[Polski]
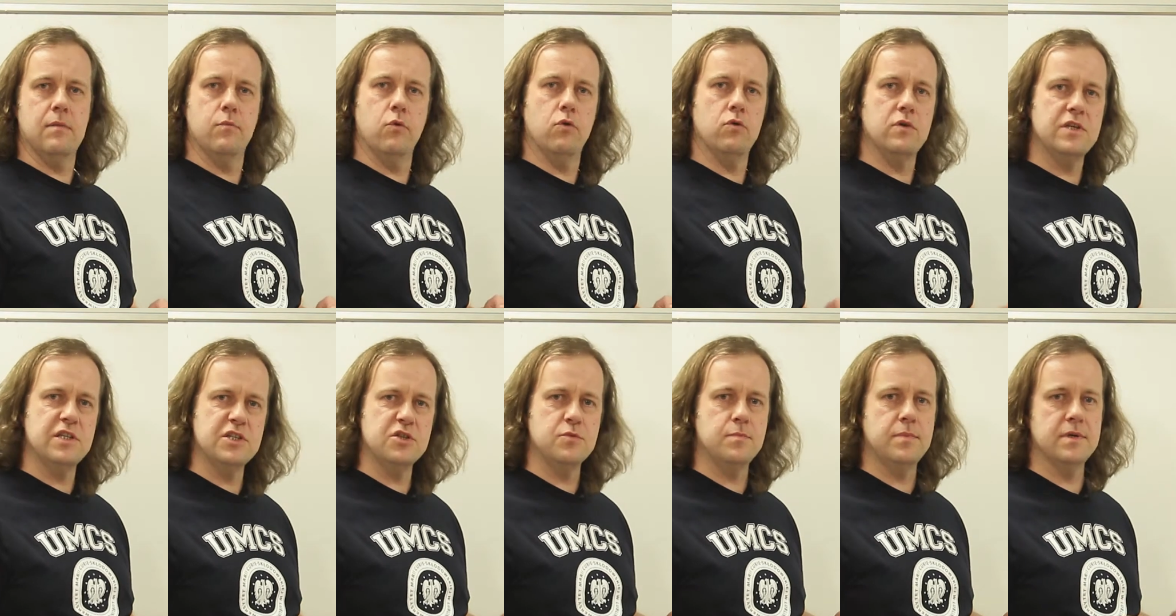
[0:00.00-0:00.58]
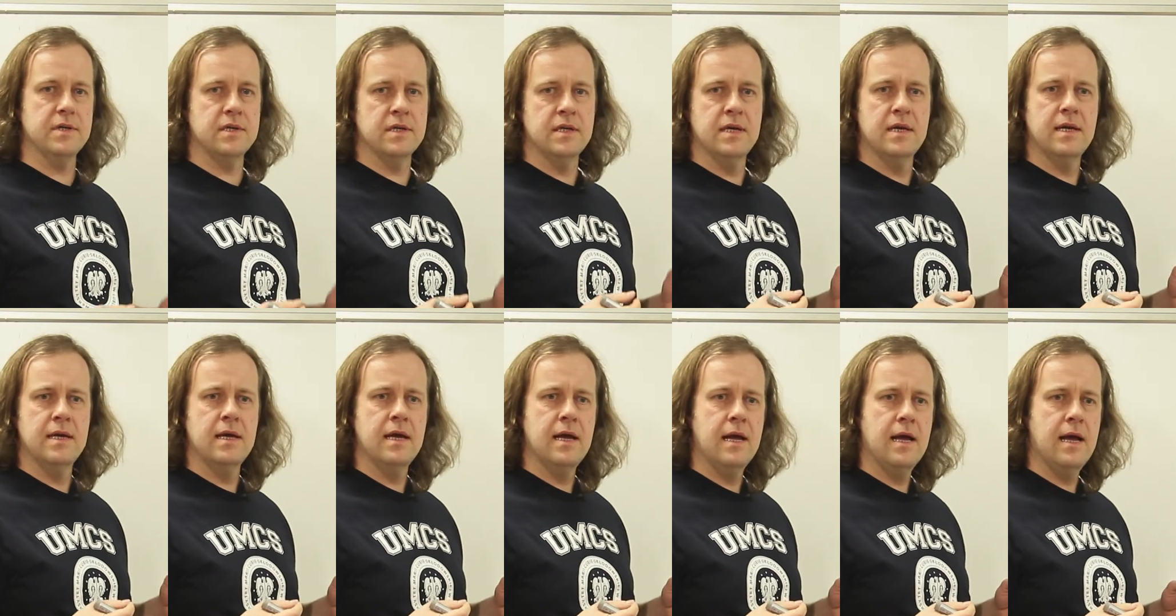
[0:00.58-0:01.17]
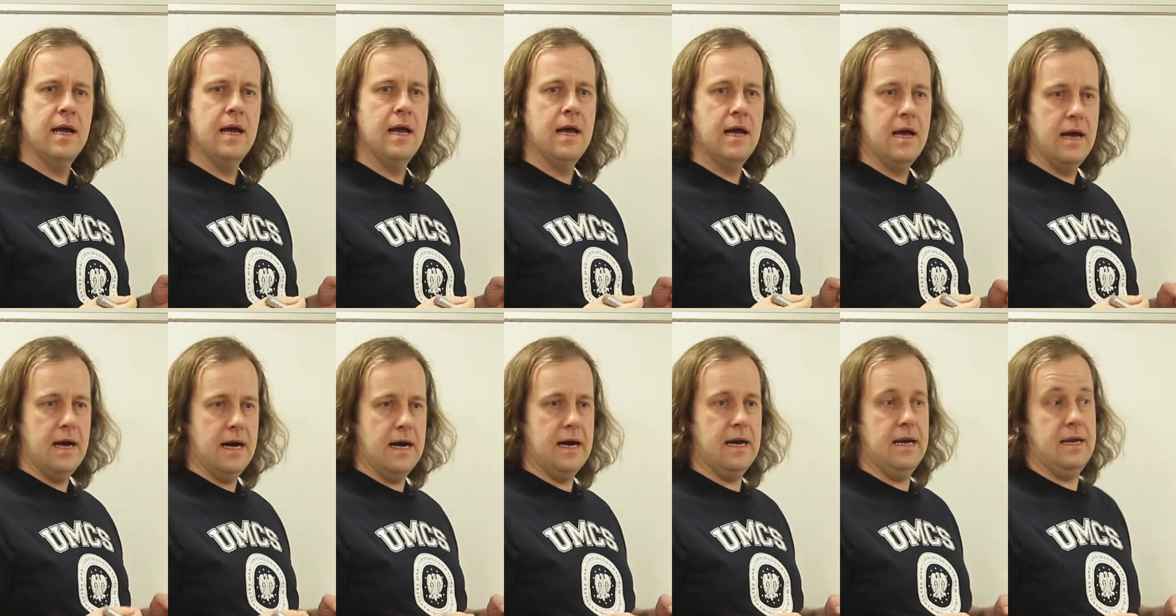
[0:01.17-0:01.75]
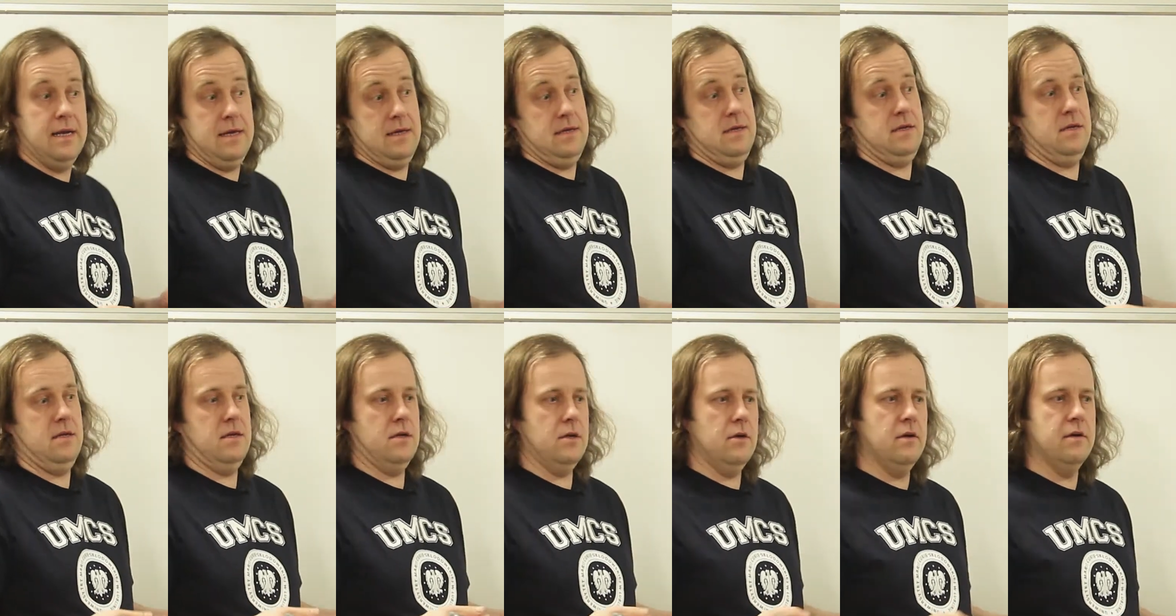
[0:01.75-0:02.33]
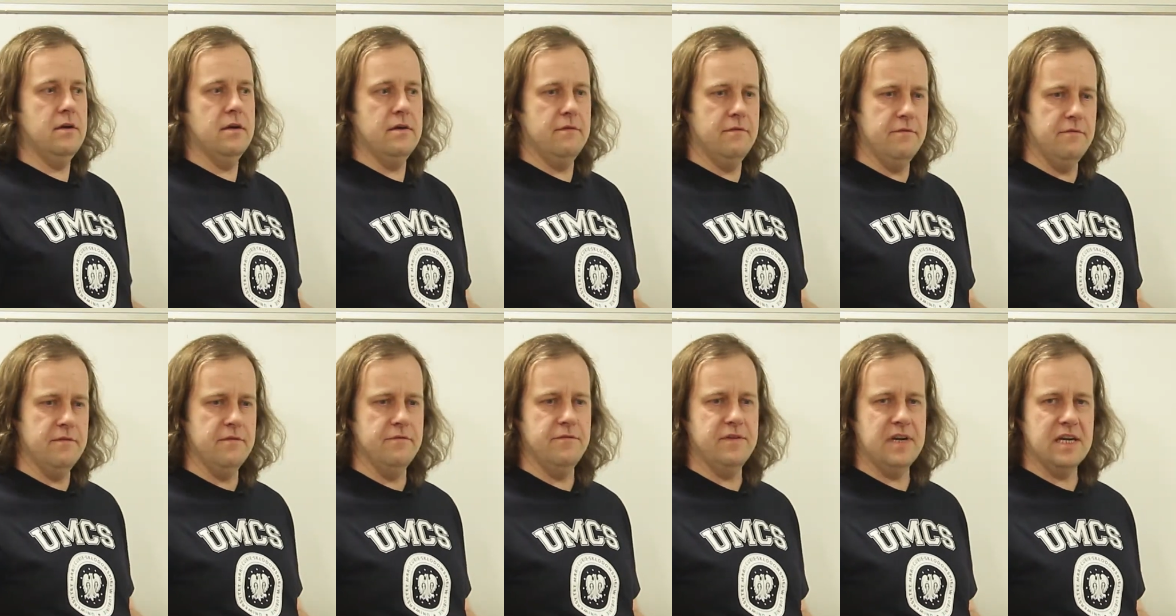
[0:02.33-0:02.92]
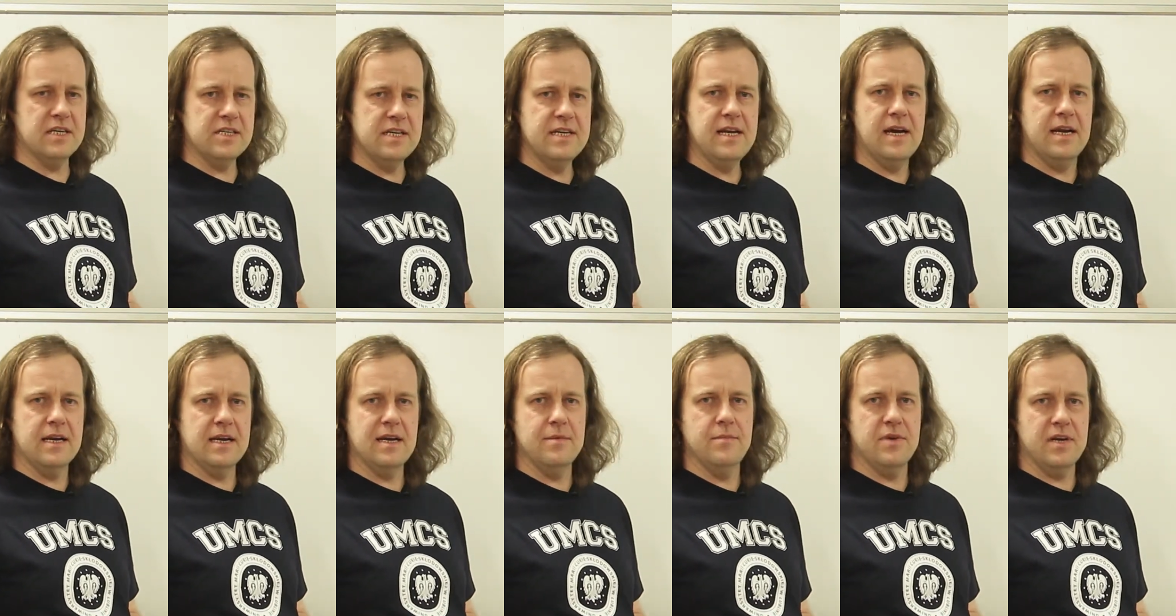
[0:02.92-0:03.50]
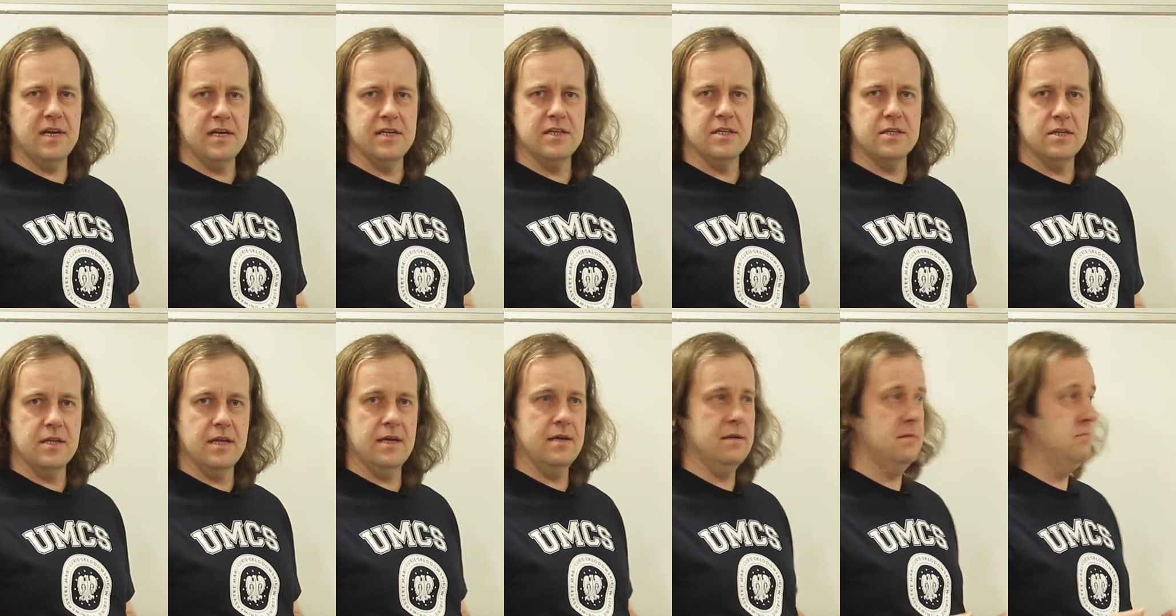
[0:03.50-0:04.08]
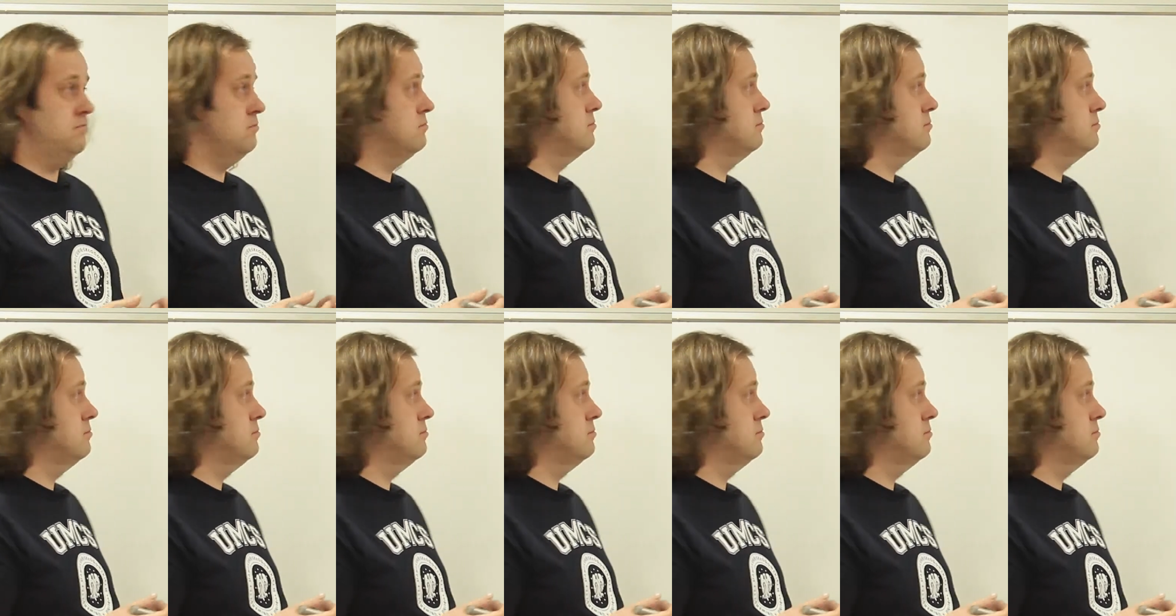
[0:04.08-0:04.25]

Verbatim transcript: albo liczby, ale wyrażenia algebraiczne,